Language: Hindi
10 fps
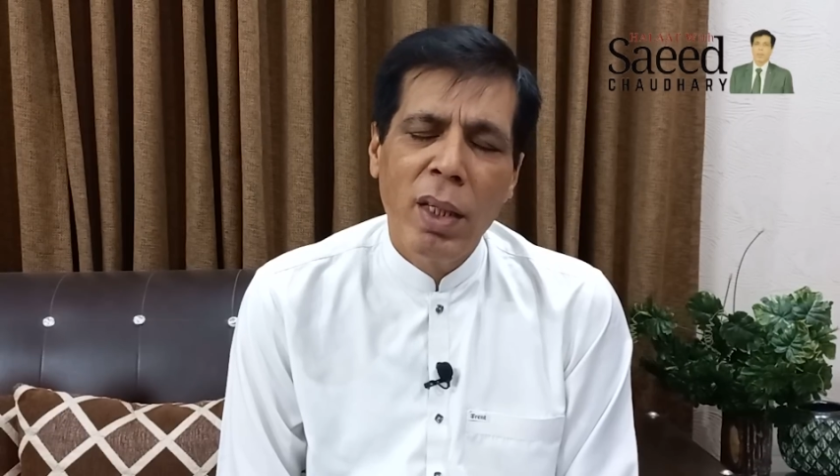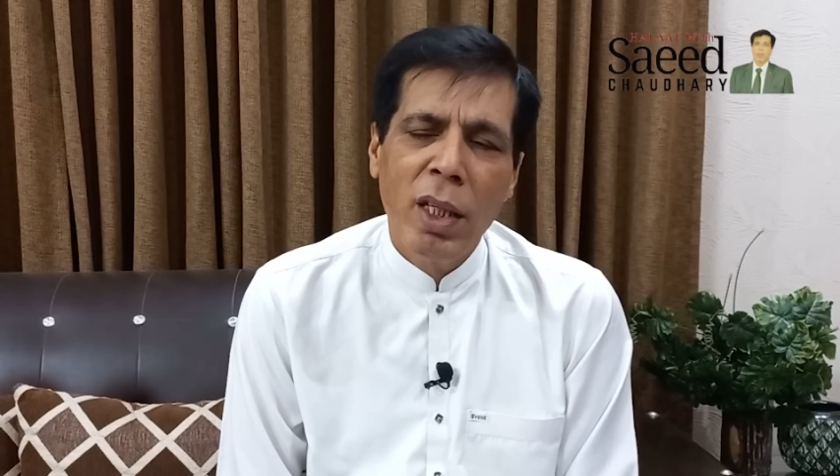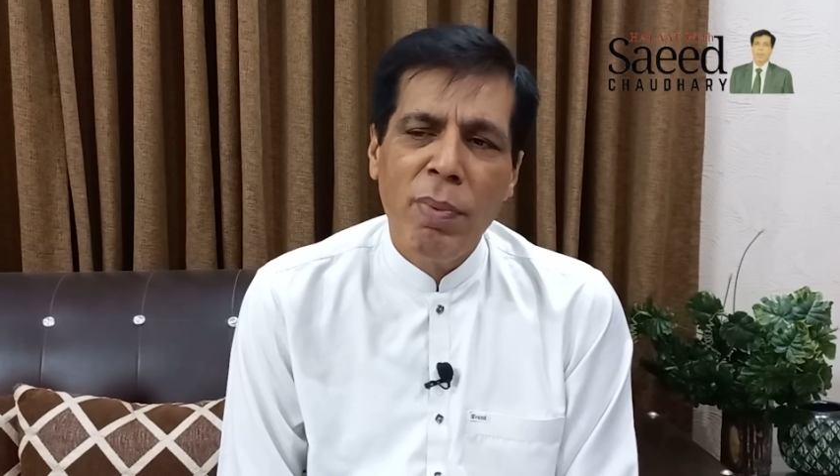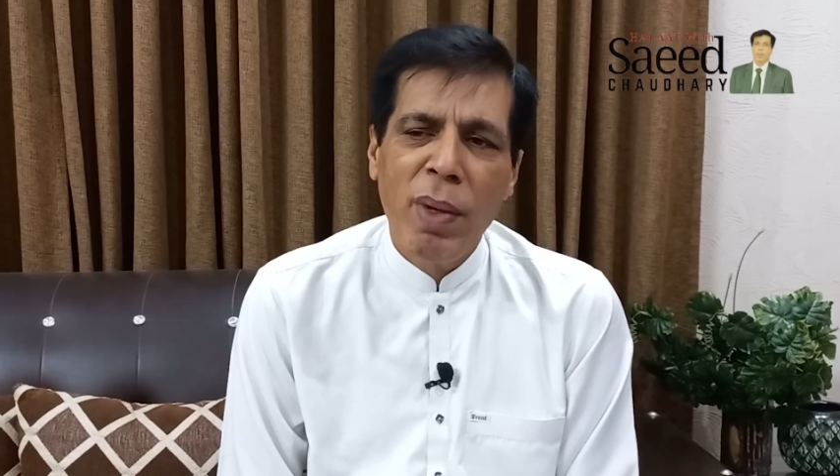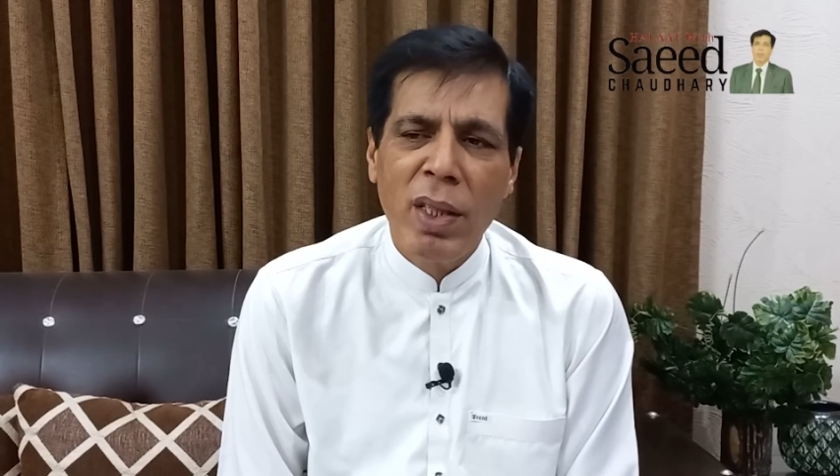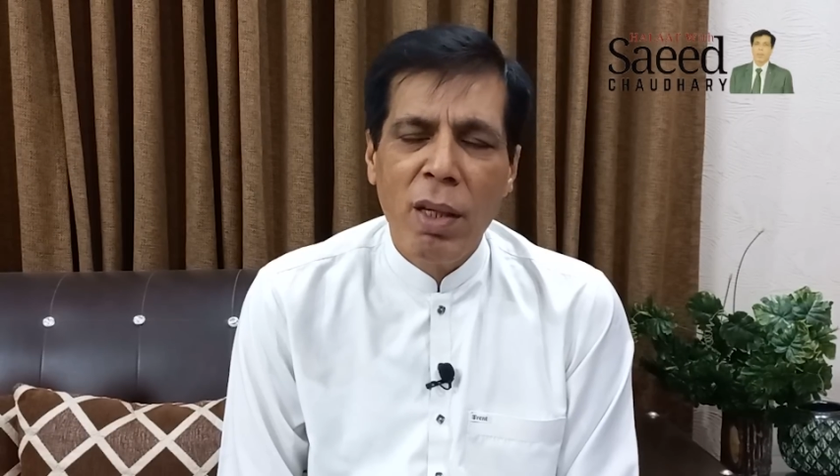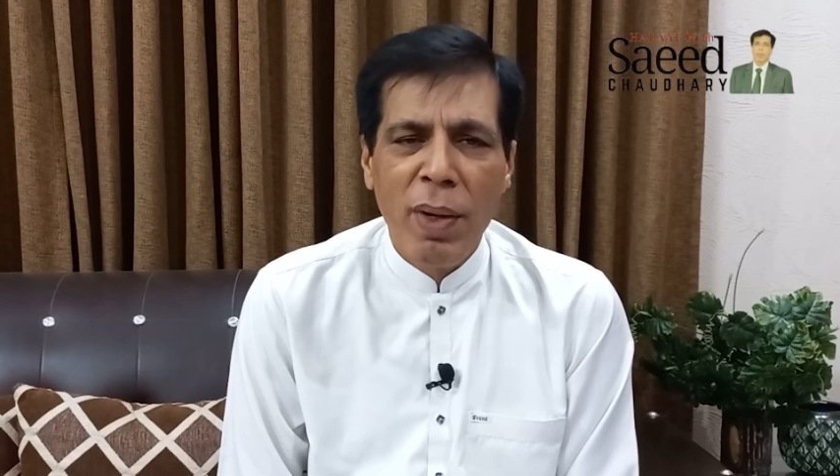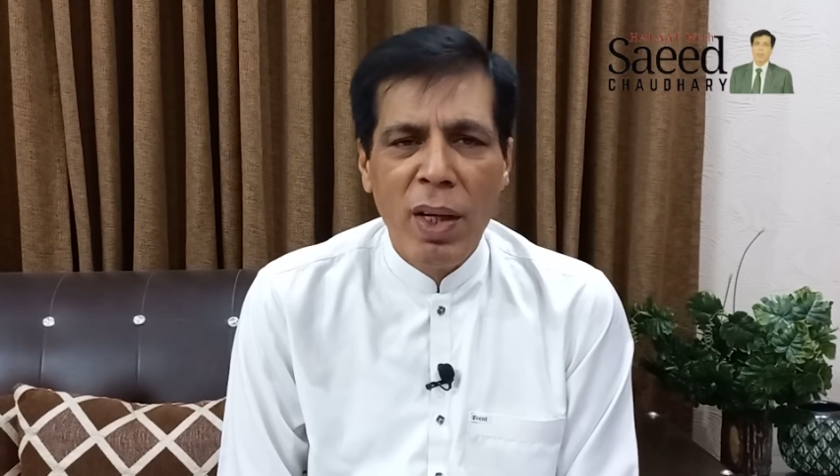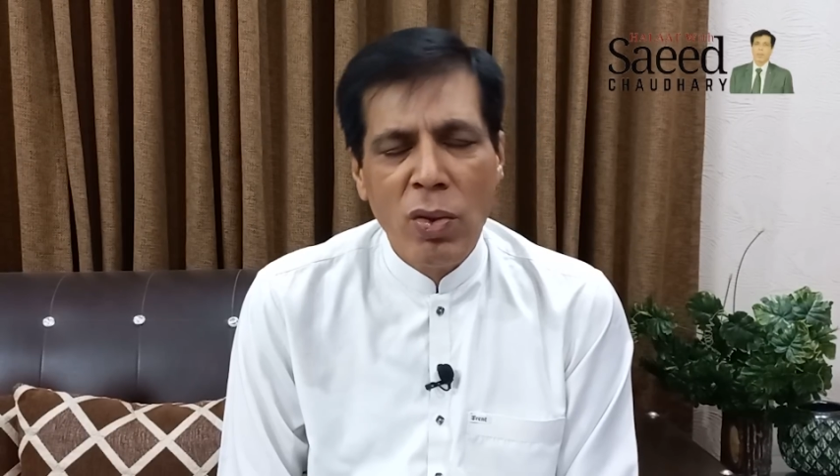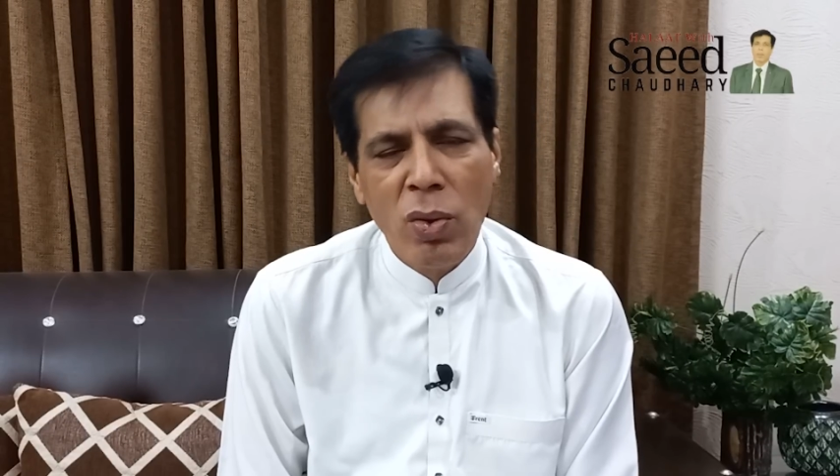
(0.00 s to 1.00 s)
जिस बेंच ने
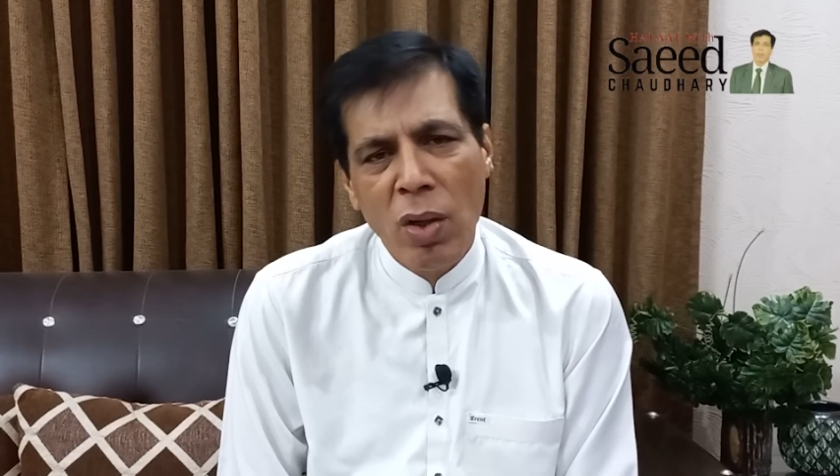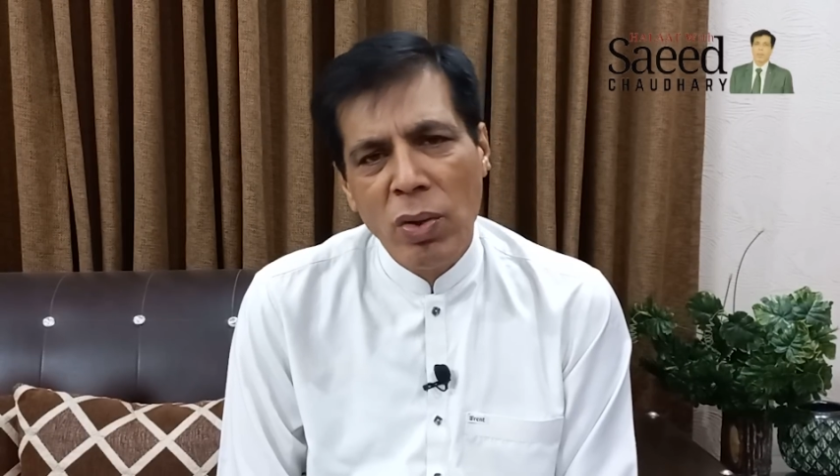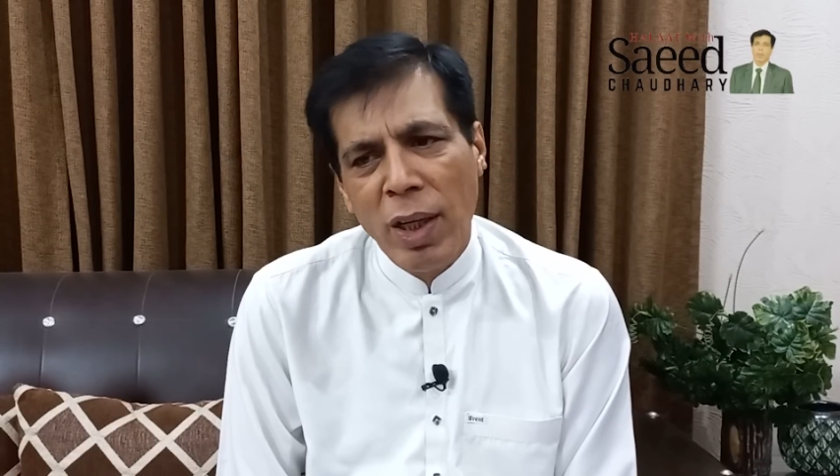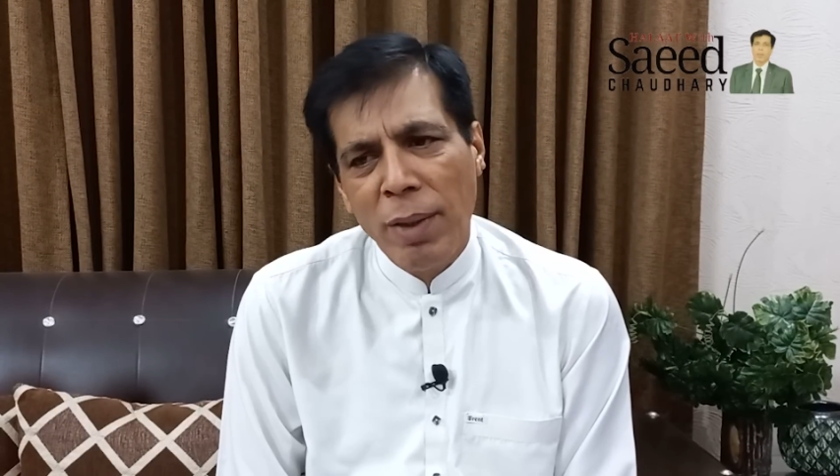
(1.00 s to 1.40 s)
पहले सुना होता